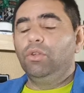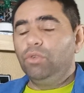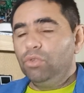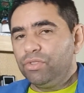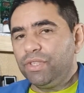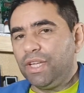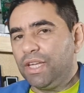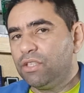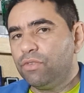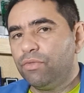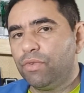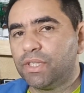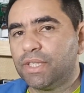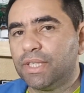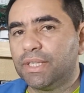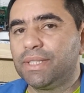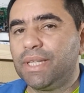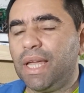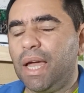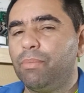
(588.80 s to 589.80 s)
Eu não sei se você
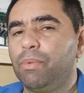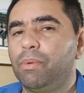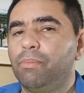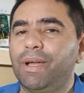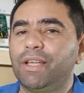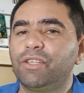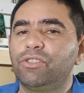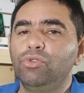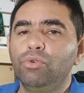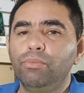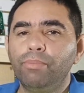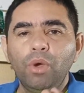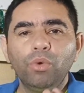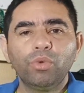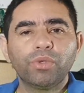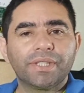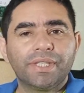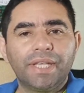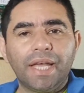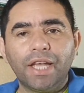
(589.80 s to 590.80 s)
sabe, mas no meu
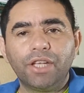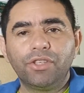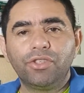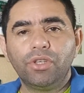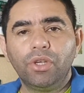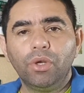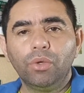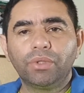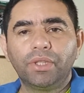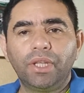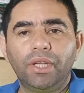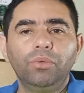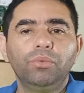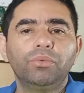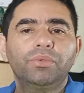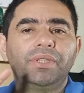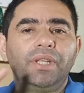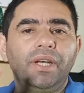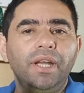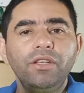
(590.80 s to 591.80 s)
site eu tenho
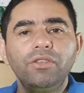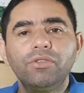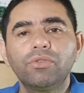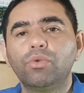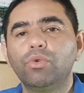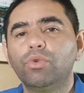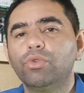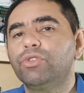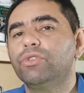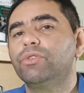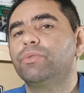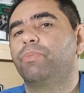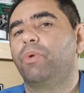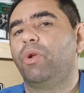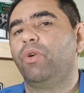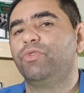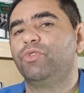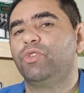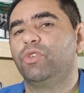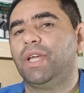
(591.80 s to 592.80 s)
três cursos
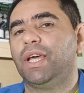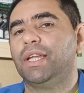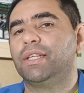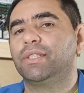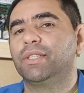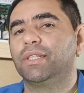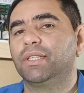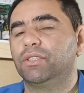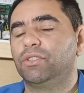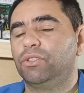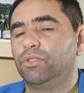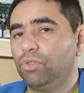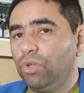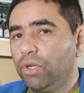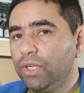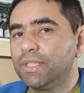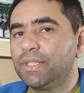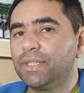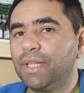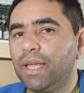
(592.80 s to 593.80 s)
profissionalizantes.
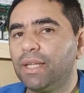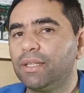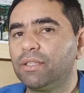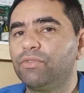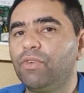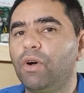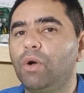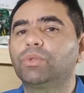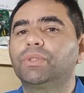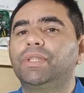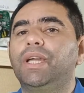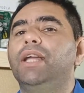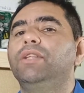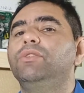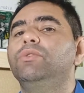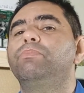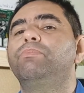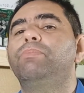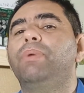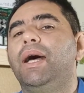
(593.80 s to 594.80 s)
Dois deles
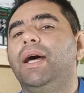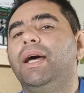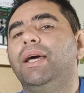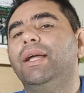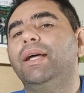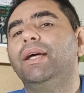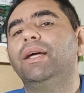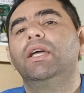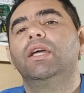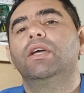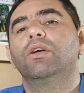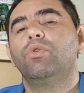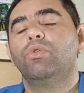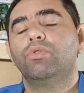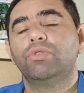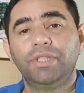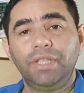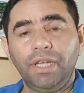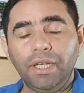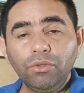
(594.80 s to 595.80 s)
voltados para
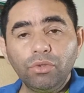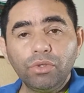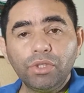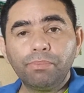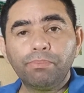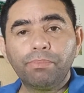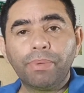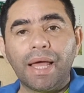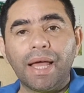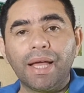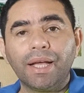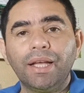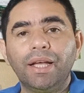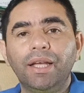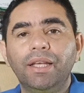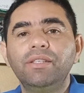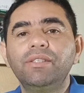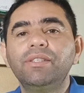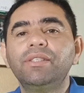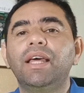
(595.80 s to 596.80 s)
conserto de placa,
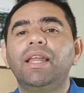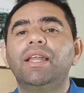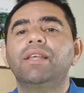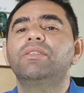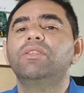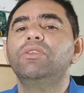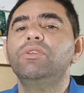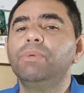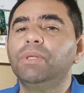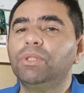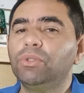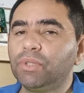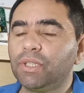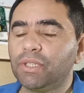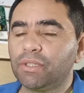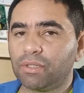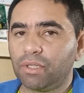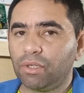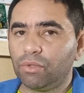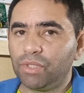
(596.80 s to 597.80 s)
instalação e
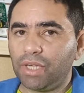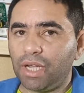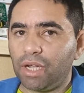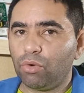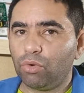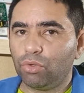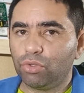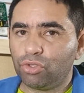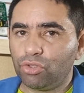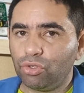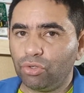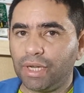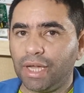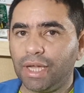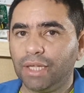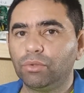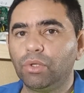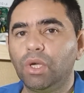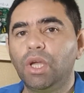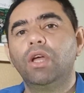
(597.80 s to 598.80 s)
manutenção de
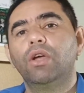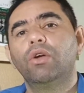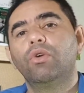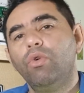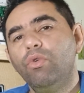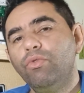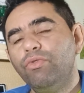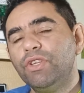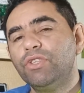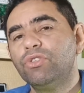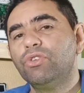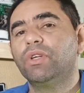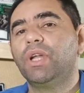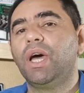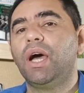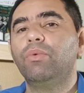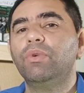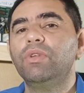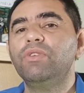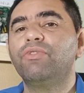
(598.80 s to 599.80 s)
ar-condicionado
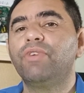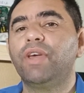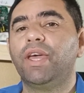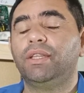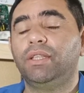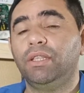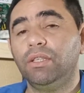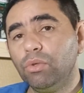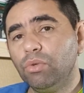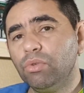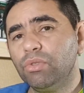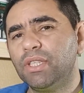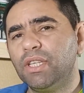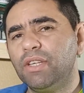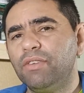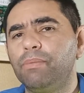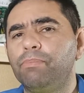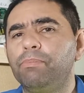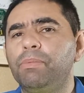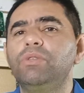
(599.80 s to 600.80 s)
convencional e inverter,
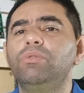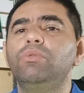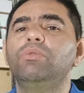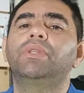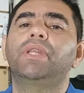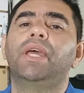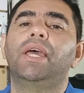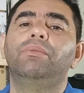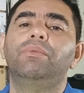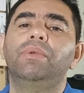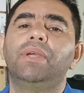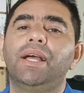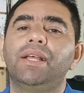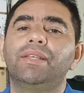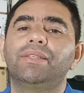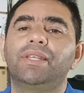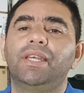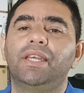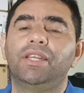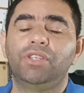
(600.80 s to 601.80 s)
inclusive piso, teto e
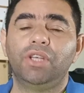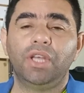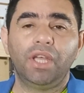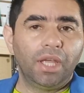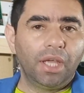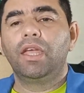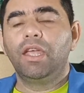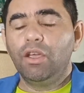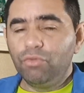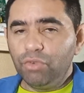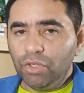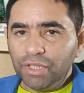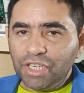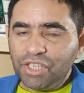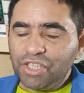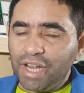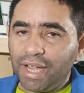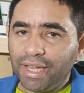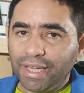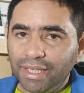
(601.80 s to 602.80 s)
cassete. Eu vou
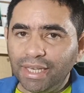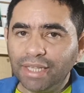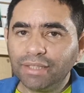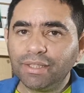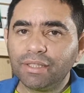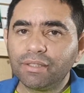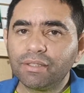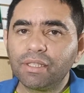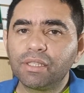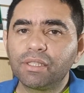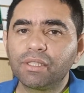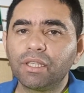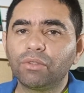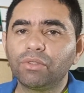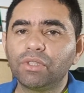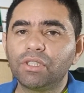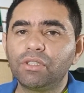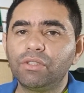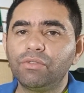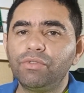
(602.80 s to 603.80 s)
deixar aqui na descrição
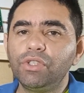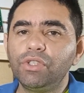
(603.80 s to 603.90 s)
desse